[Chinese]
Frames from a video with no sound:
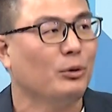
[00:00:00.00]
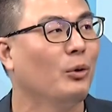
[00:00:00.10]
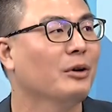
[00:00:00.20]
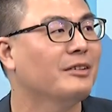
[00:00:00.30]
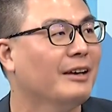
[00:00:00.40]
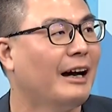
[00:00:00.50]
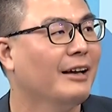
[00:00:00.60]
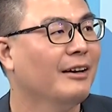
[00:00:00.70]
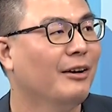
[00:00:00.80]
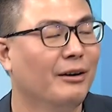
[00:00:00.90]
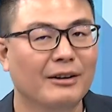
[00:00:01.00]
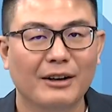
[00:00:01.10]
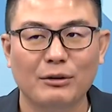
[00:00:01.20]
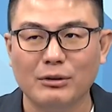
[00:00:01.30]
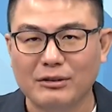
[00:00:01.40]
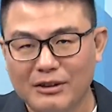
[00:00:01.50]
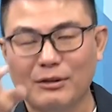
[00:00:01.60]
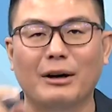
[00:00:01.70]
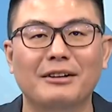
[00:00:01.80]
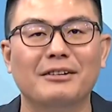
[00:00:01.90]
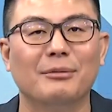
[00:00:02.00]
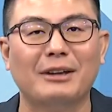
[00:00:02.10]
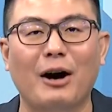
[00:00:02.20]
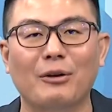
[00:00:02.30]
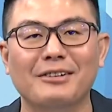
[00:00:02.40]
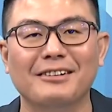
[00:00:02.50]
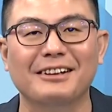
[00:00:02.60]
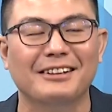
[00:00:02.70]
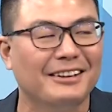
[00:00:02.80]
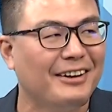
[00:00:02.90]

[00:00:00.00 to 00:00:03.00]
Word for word: 火起来哦。然后说奇怪，你什么桃园是你的？